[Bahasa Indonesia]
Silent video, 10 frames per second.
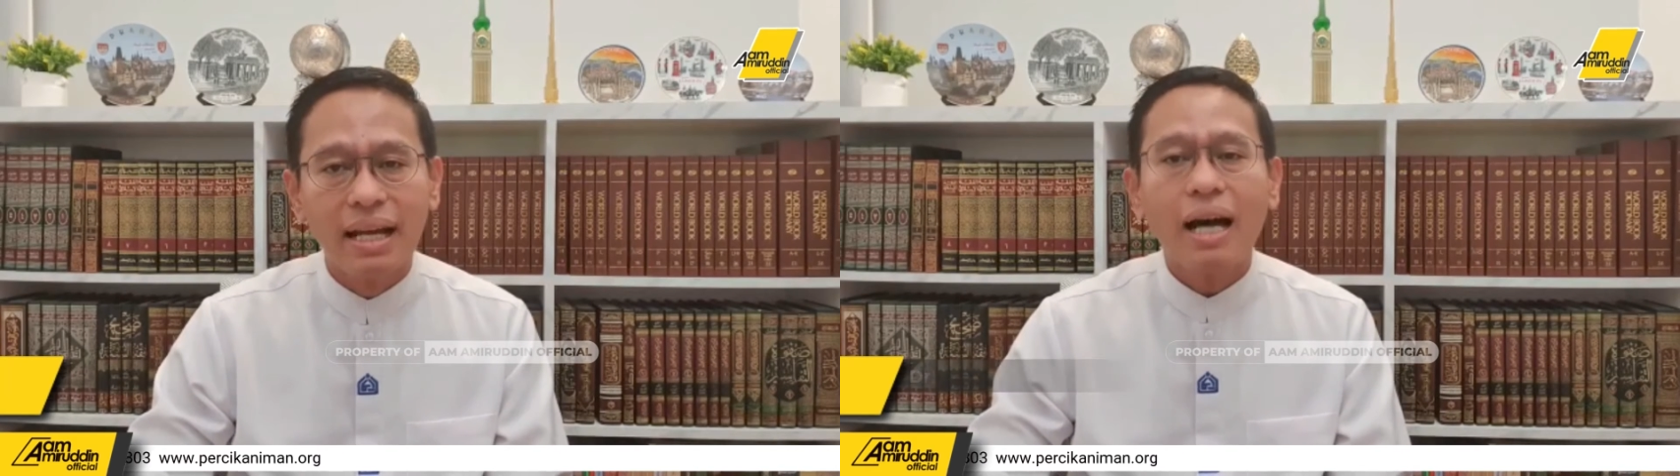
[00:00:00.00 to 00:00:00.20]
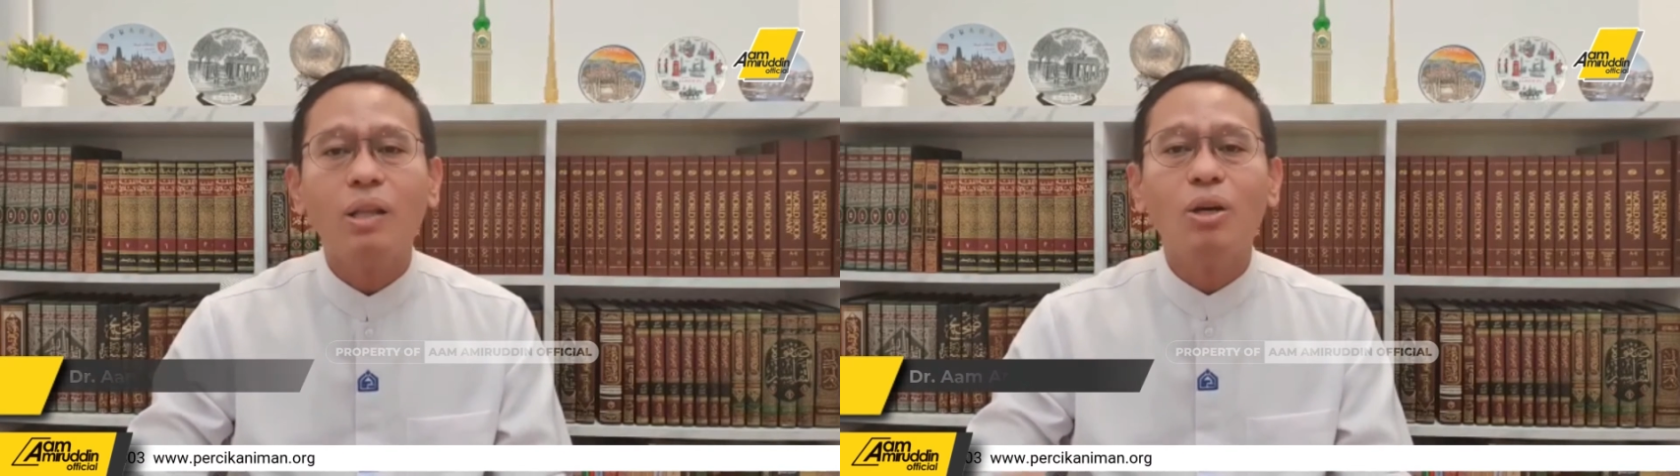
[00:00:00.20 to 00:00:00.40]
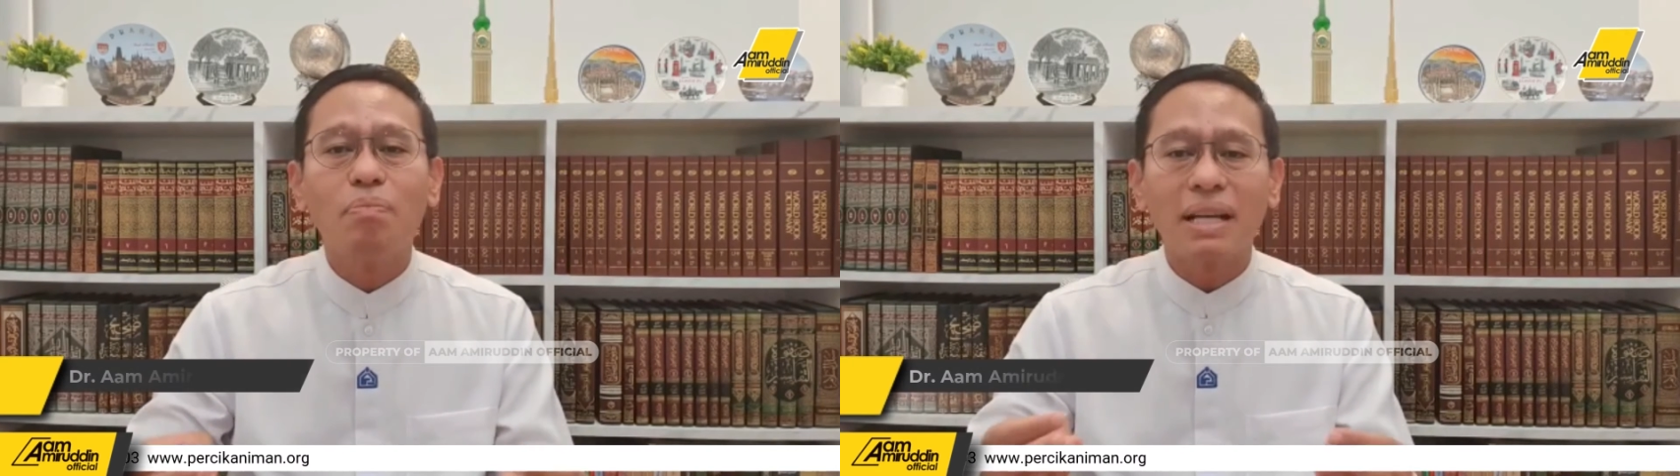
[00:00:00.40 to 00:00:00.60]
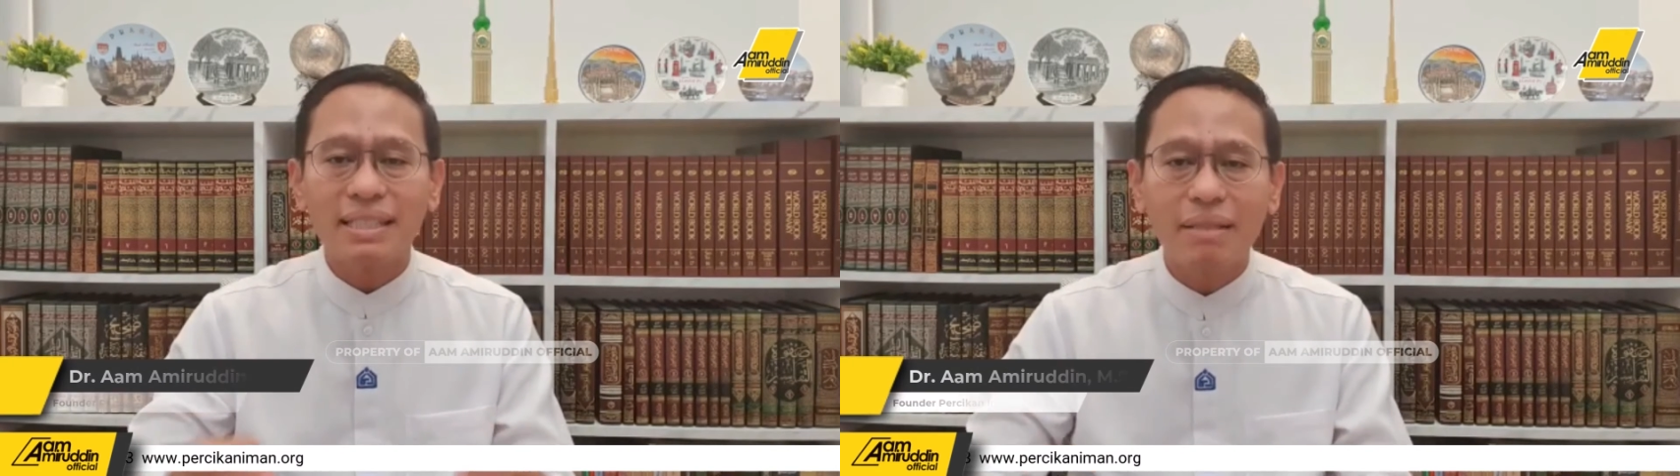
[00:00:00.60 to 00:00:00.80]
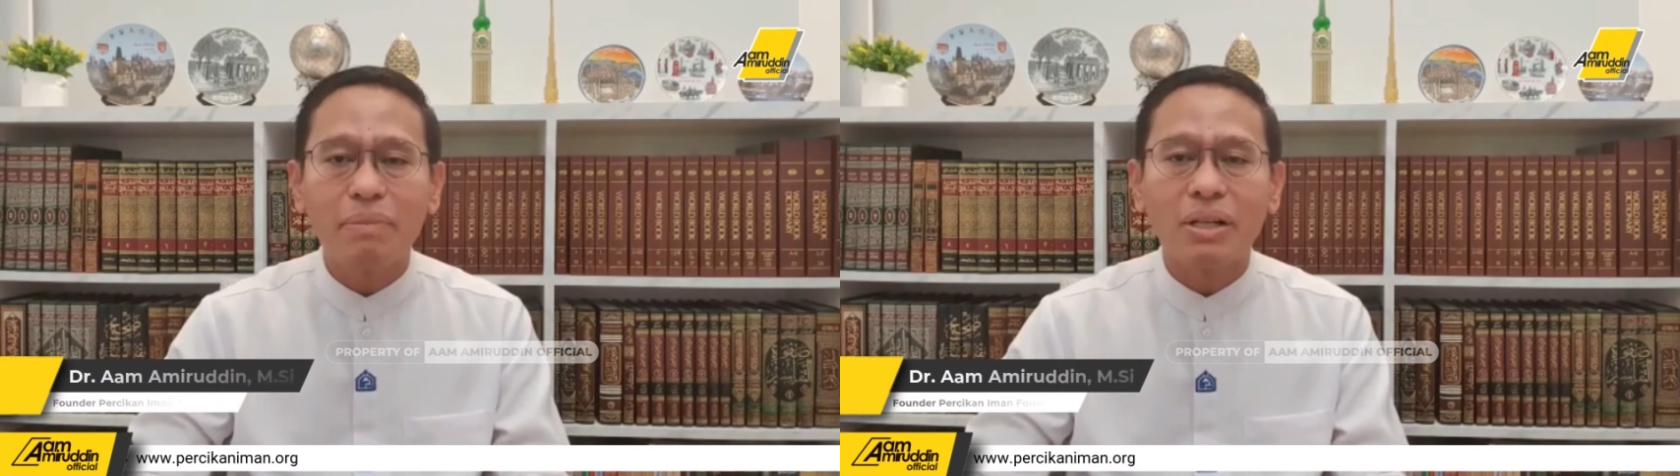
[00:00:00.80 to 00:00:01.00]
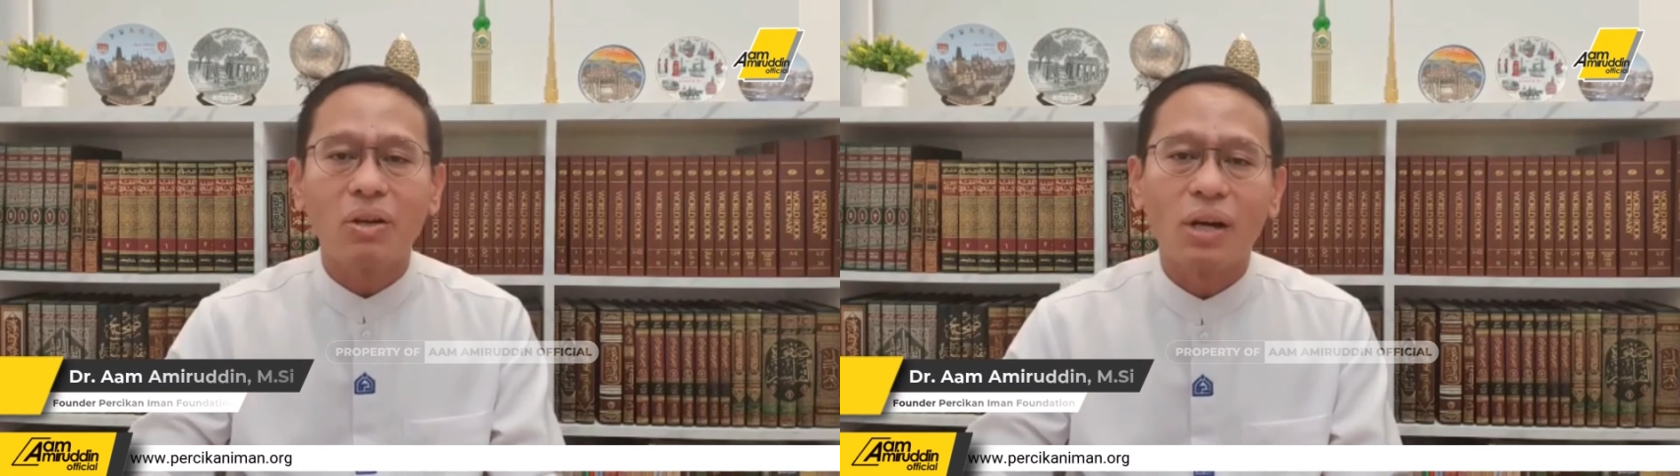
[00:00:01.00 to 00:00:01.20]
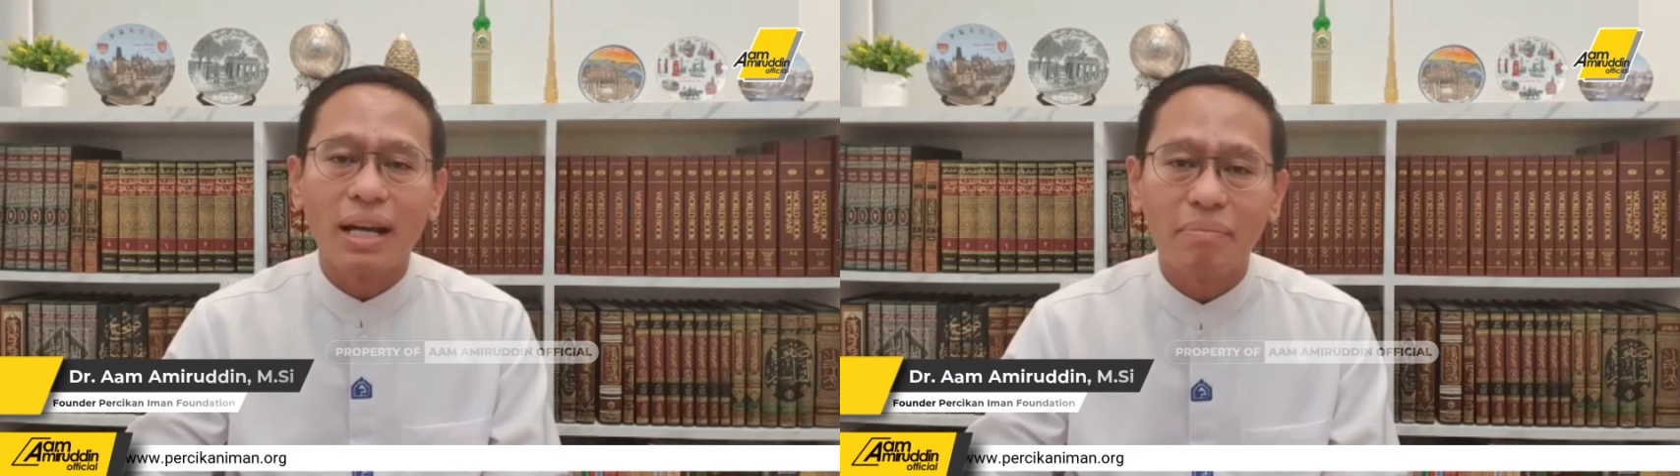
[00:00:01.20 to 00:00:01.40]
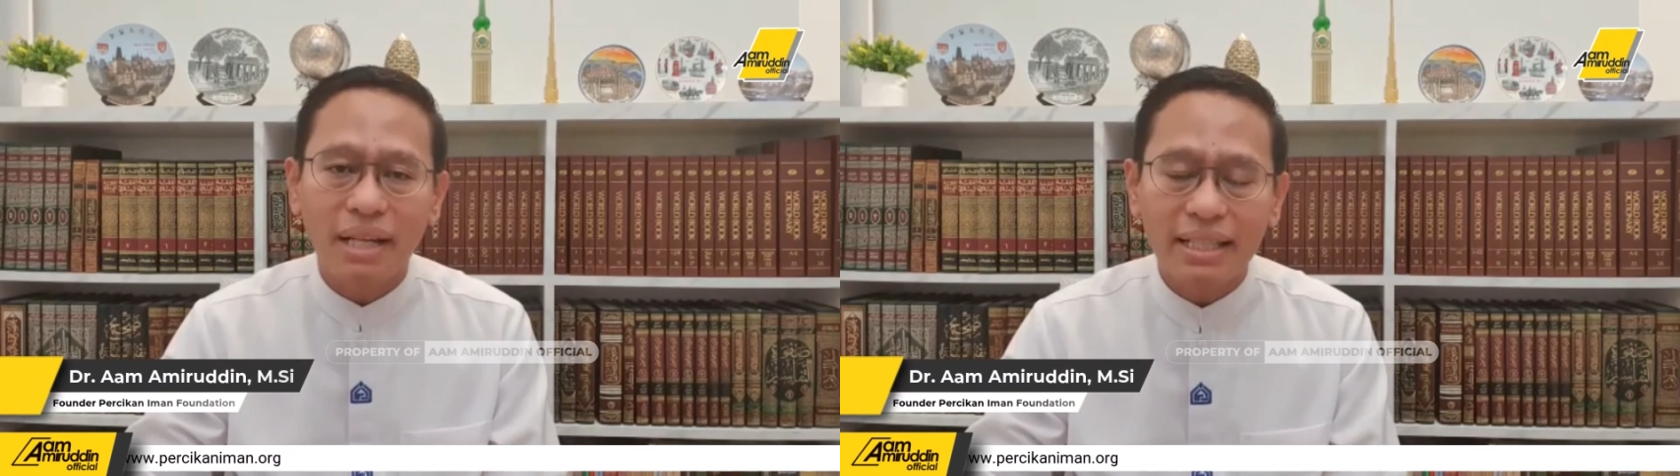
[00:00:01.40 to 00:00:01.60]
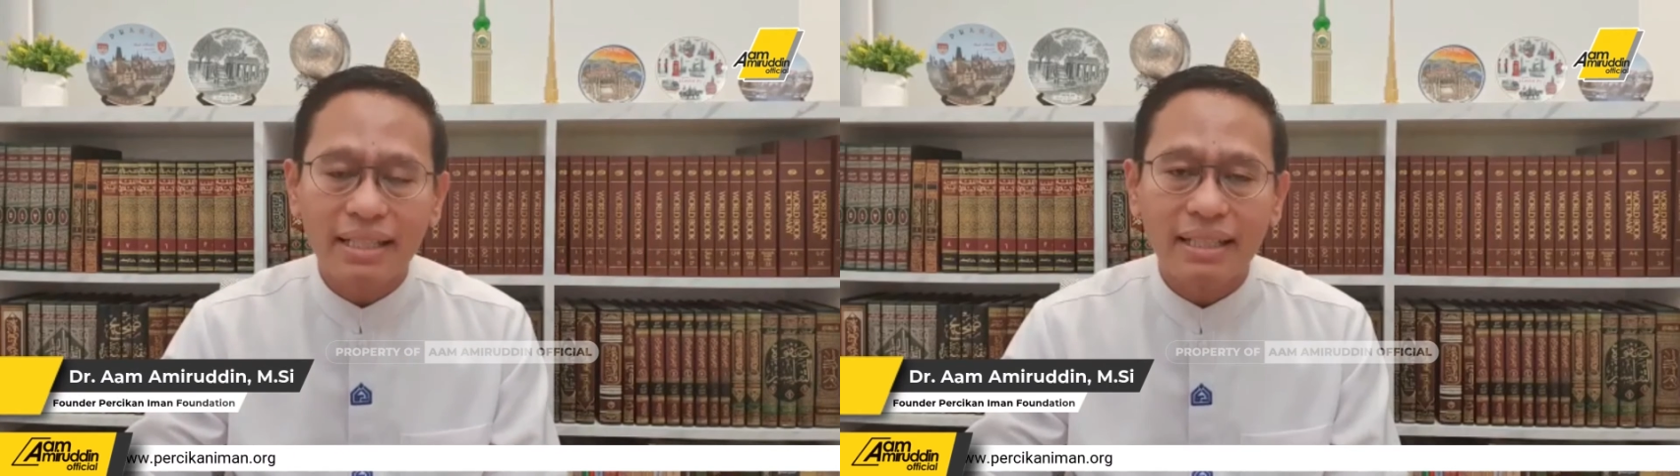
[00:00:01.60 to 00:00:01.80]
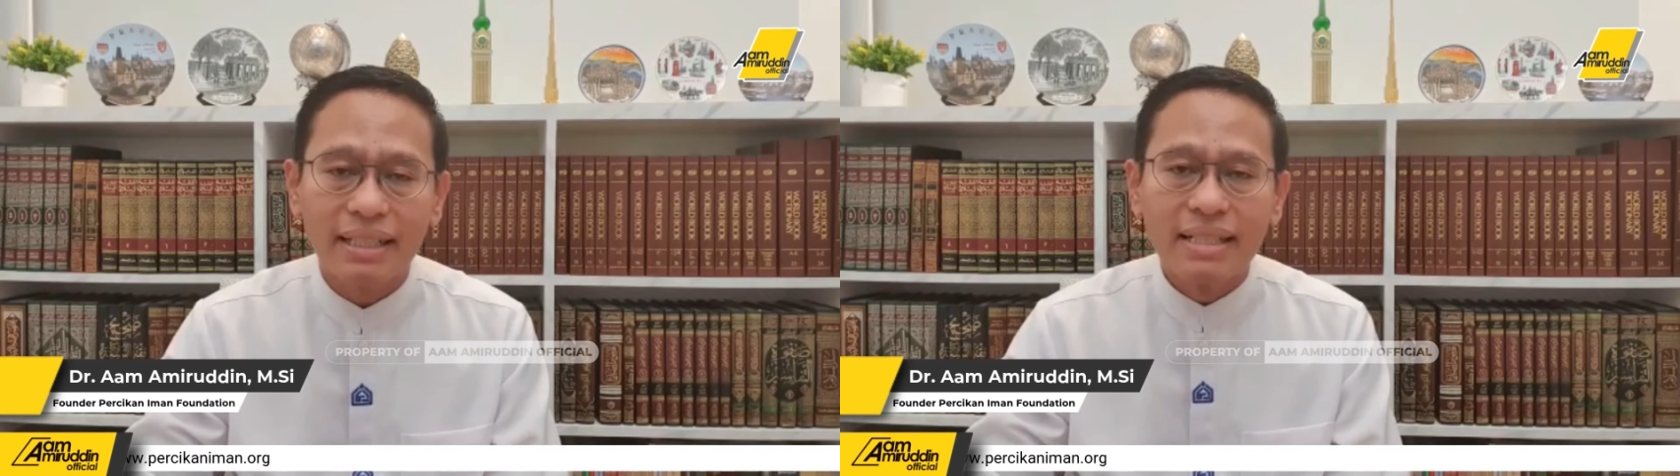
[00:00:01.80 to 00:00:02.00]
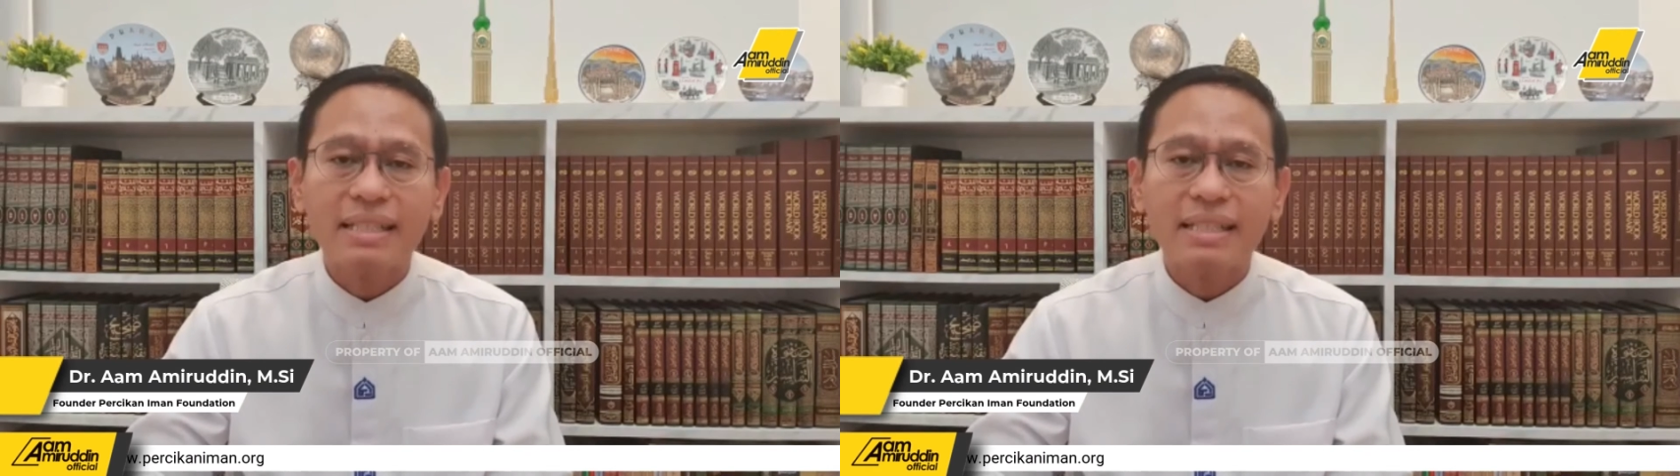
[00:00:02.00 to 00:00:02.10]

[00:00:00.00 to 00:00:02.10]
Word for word: Allah pasti menolong hambanya